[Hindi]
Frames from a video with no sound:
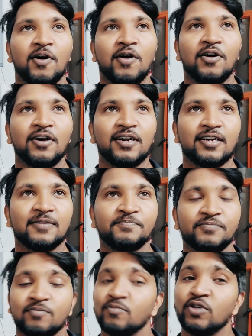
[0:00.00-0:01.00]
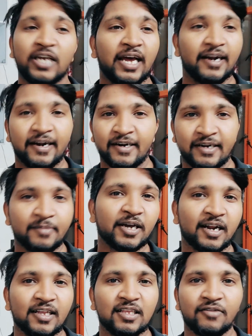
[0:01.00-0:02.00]
और मुझे यार एडिटिंग भी
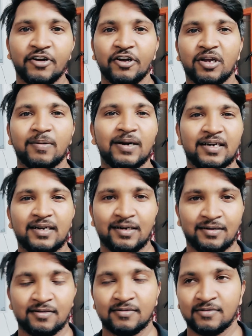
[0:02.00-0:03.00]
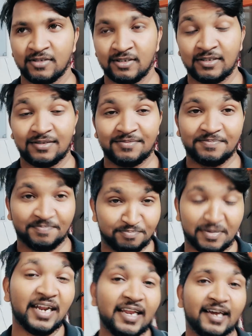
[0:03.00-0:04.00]
करनी थी वीडियो की
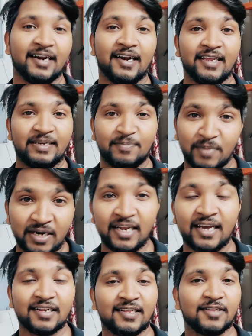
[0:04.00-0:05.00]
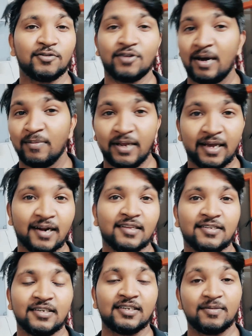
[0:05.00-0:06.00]
बट मन नहीं कर रहा है जब मन नहीं करता तो काम नहीं करना
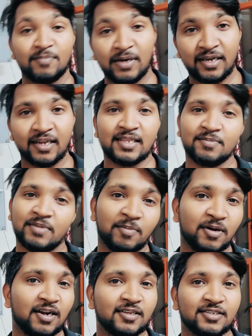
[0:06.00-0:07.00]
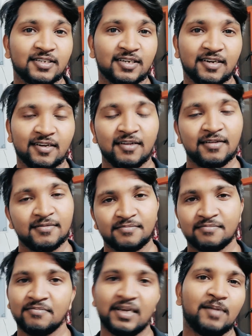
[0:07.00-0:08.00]
चाहिए जब मन करे तब काम करना
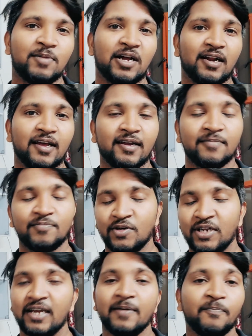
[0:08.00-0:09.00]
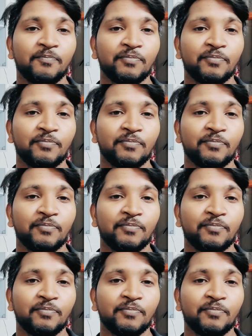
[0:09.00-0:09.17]
चाहिए मेरा मानना है ठीक है